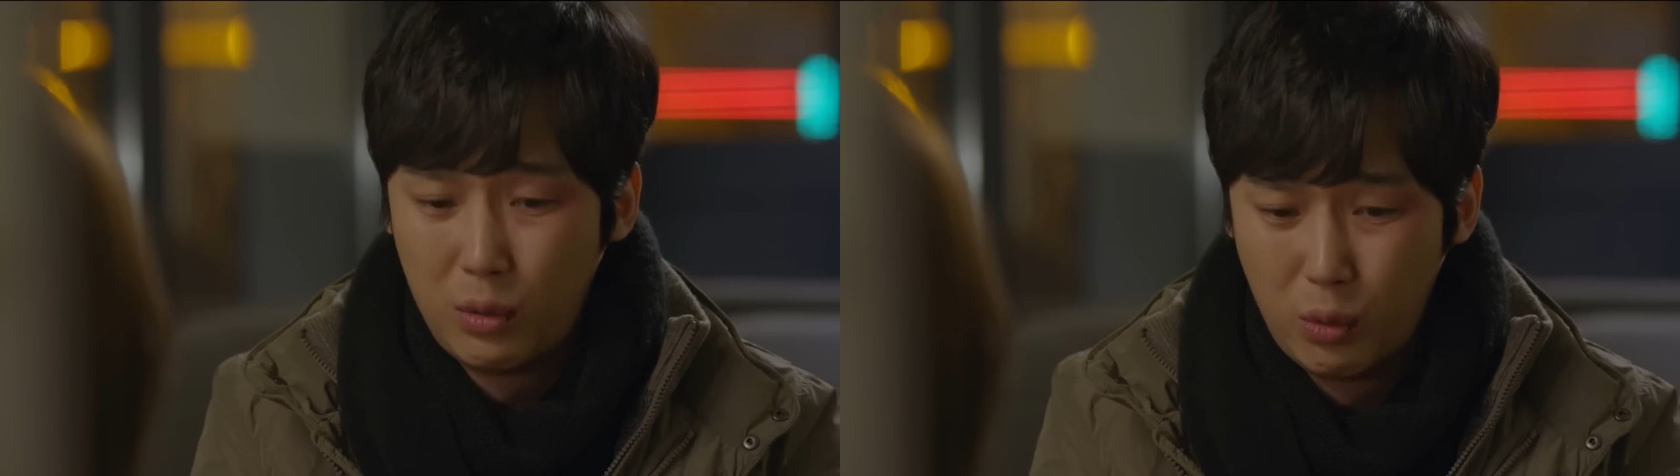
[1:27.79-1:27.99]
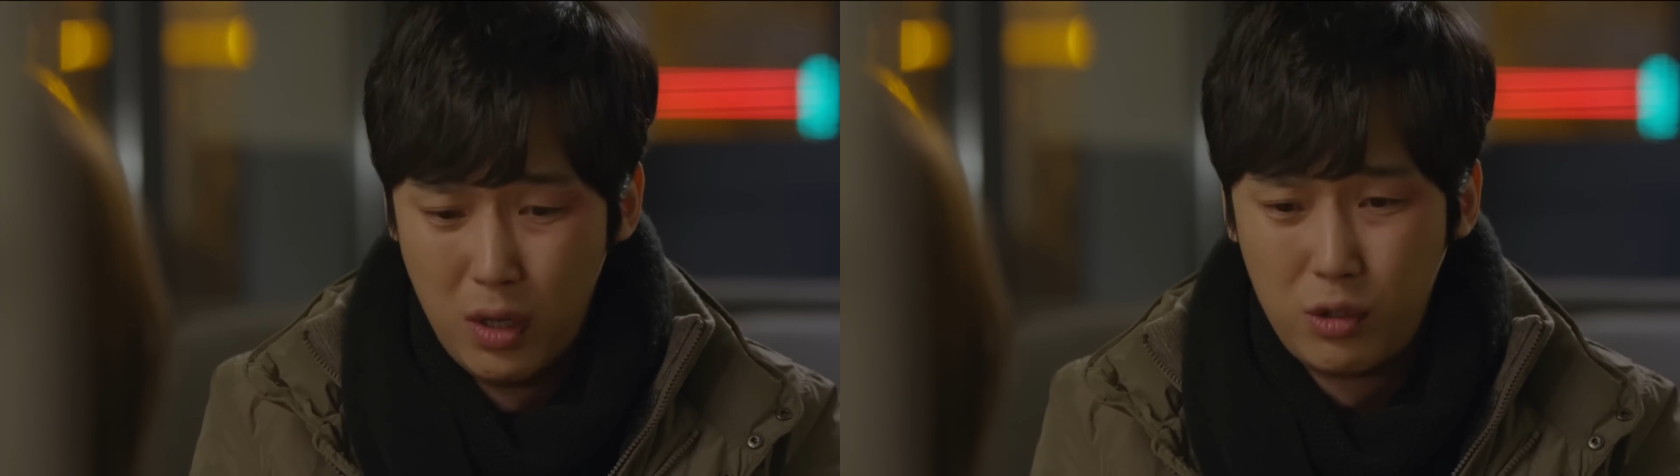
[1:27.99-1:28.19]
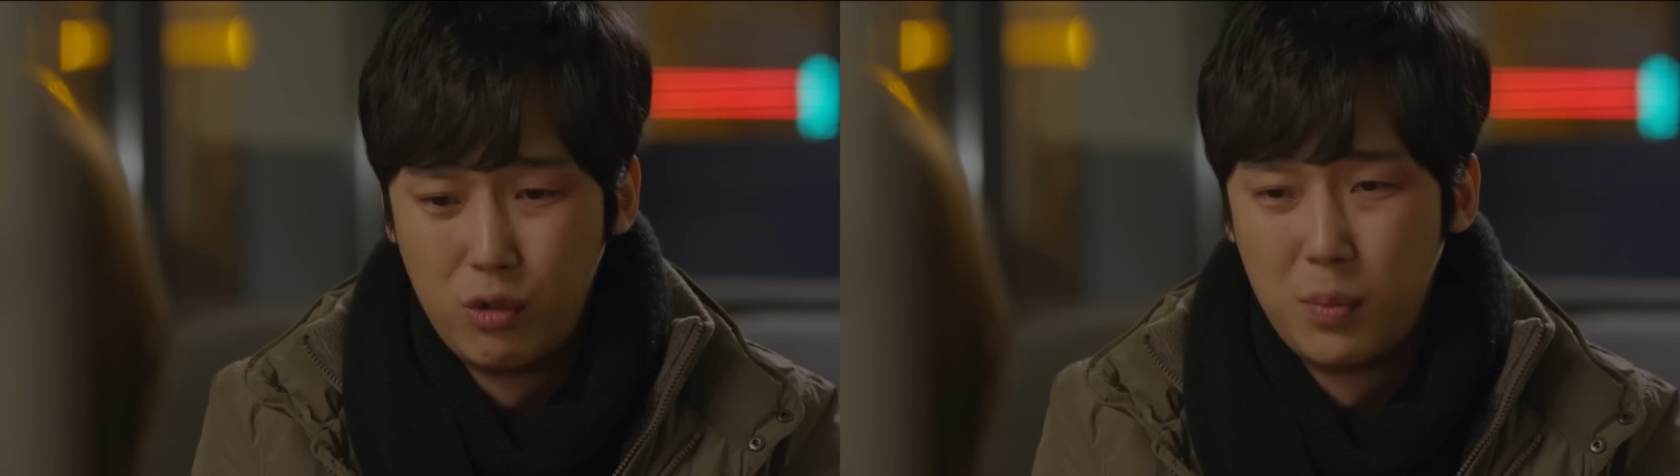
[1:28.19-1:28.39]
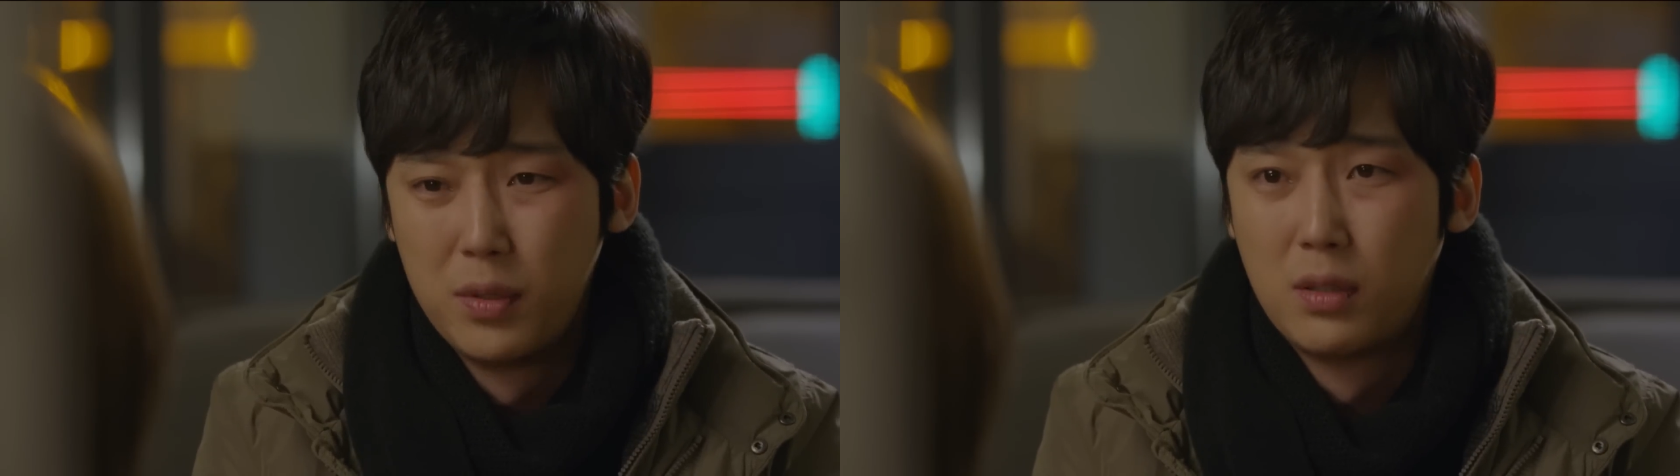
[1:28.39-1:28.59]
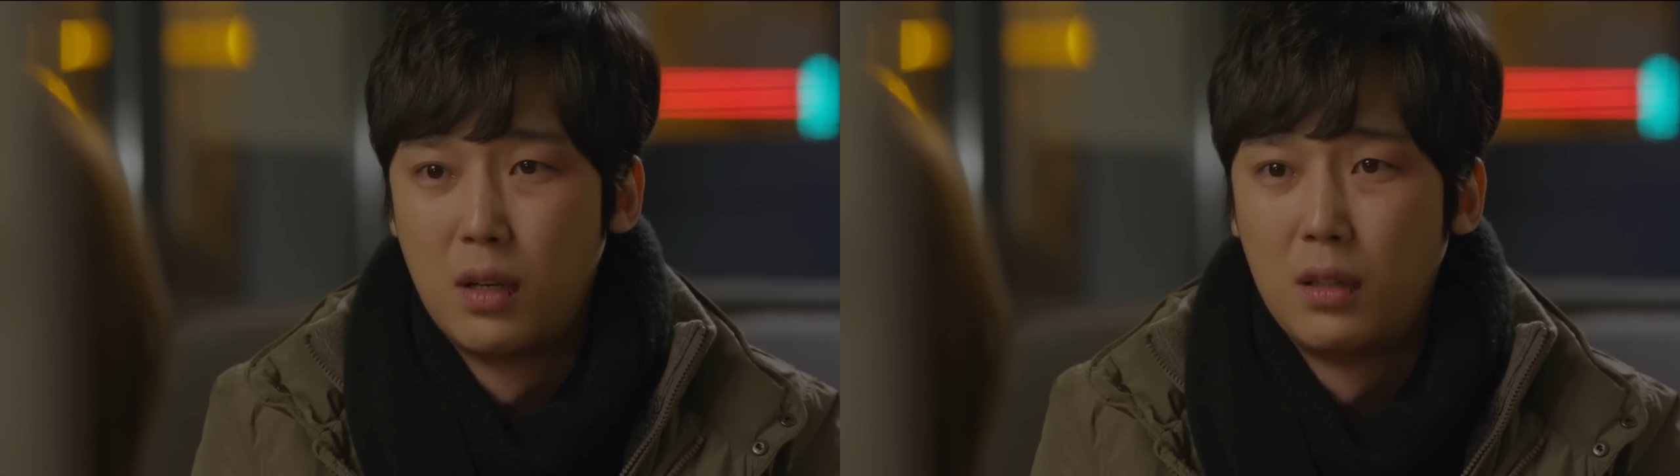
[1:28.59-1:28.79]
도와주고
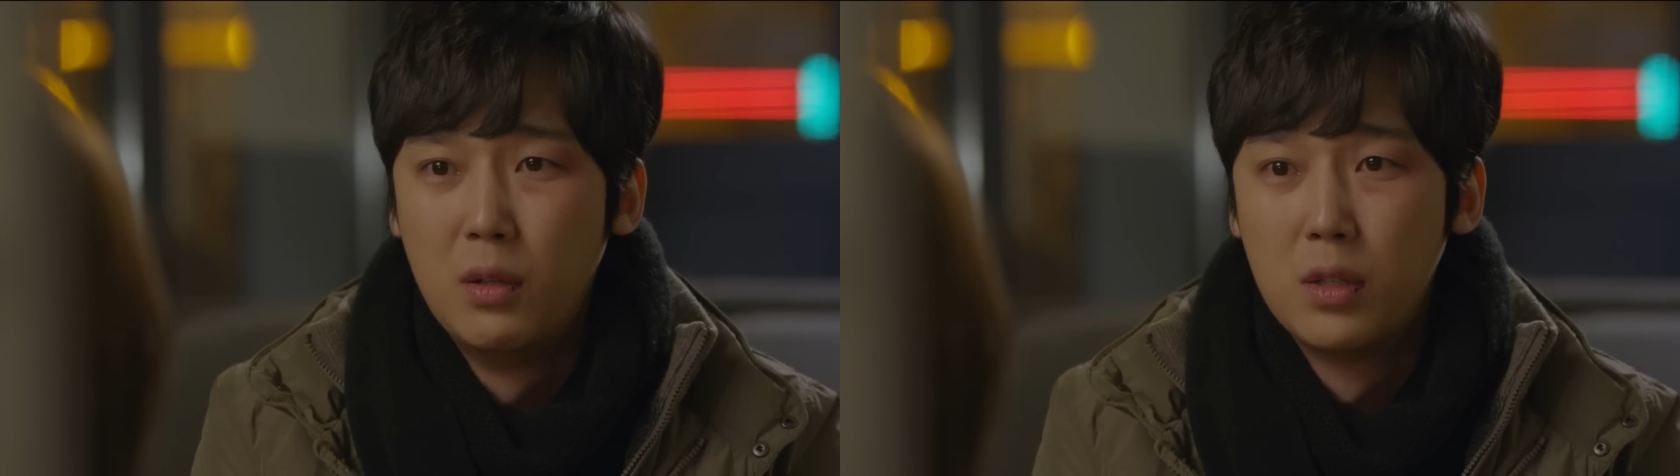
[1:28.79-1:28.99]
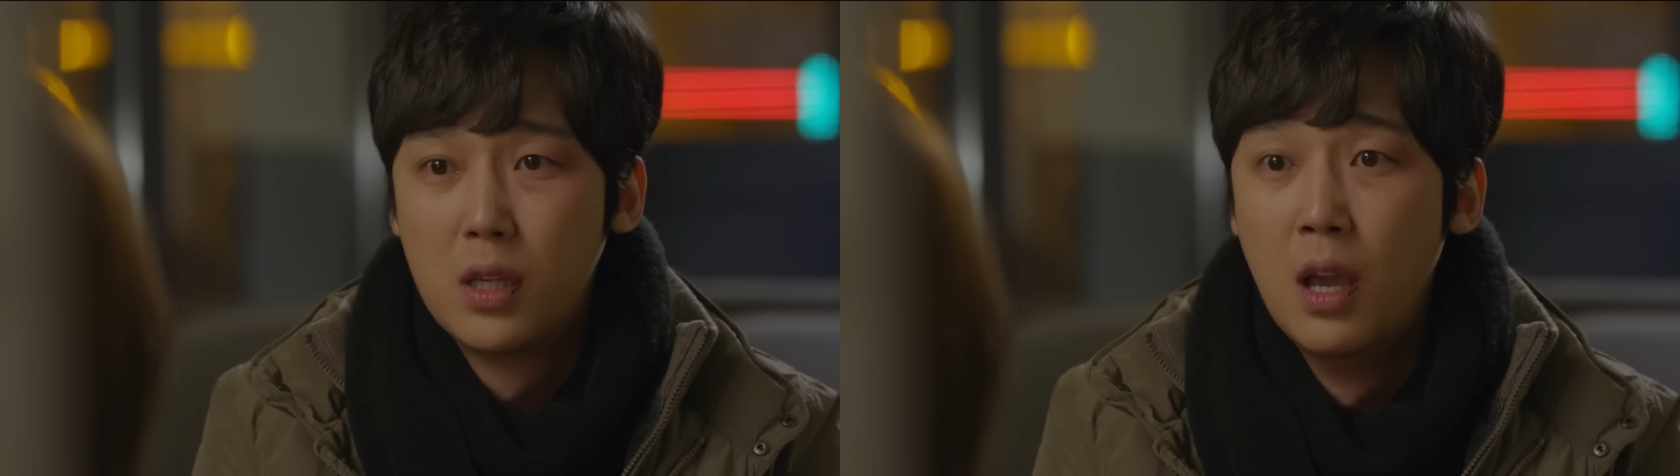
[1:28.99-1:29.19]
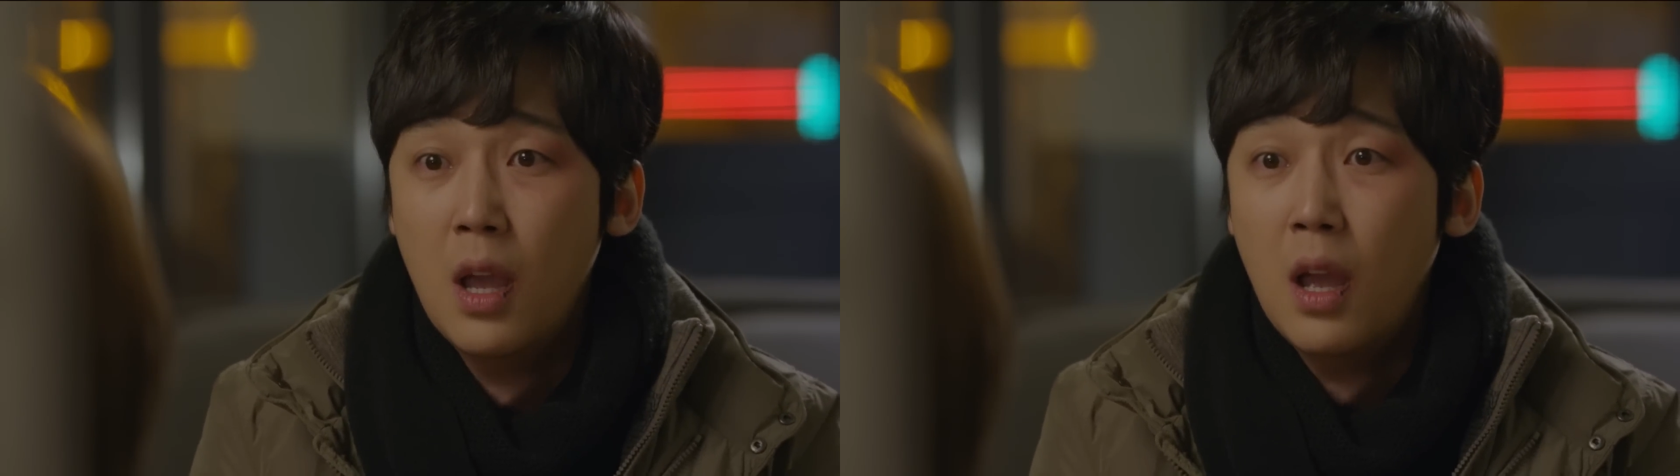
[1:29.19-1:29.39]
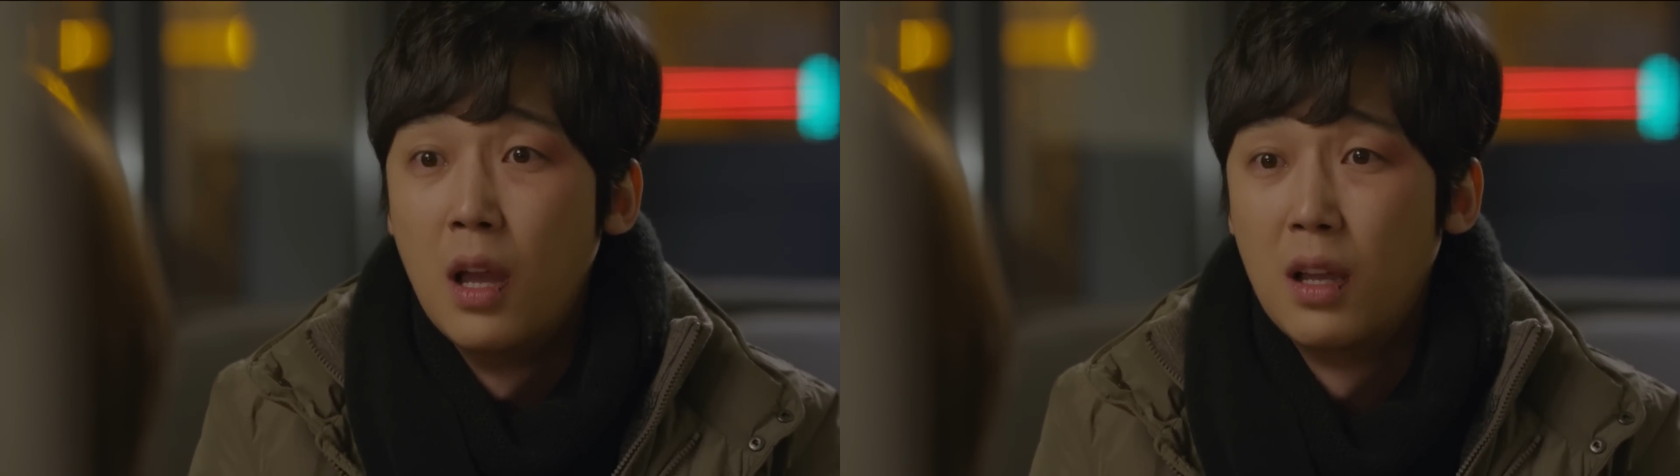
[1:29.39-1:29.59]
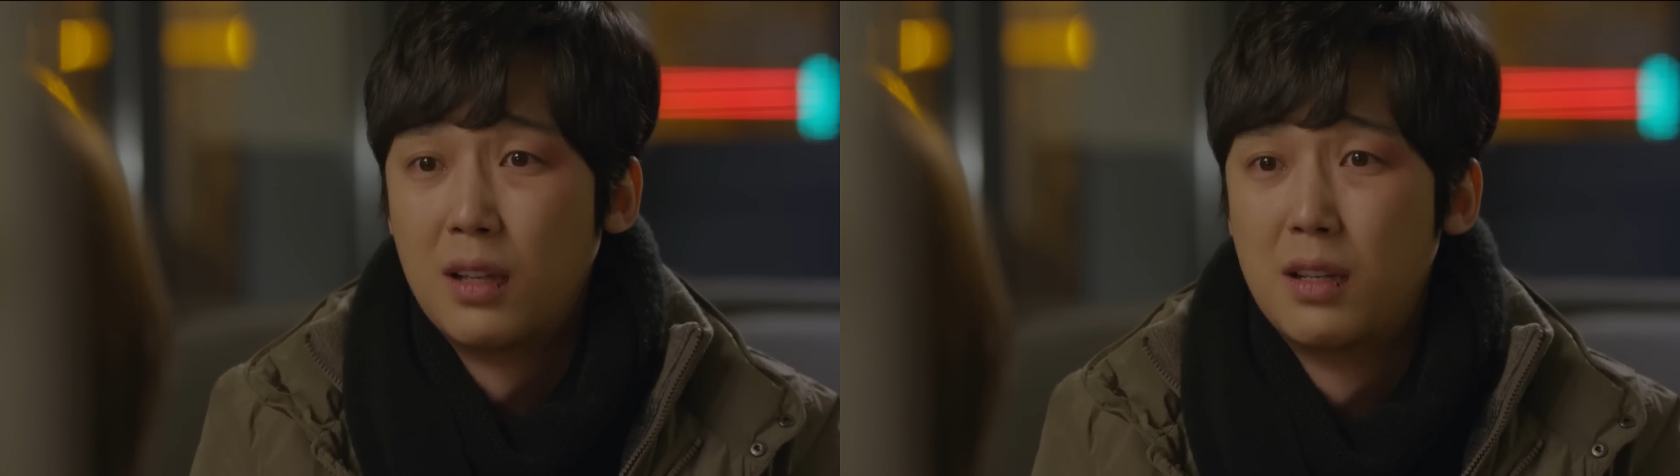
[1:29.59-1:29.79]
싶어서 그랬던 거지.
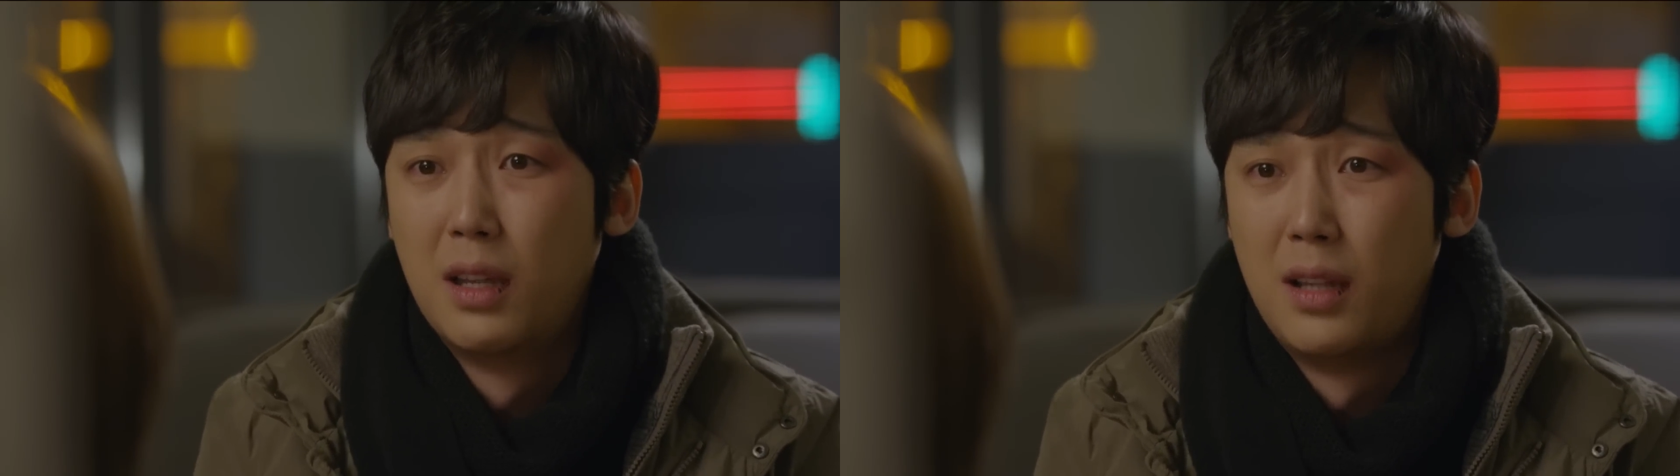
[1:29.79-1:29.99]
그게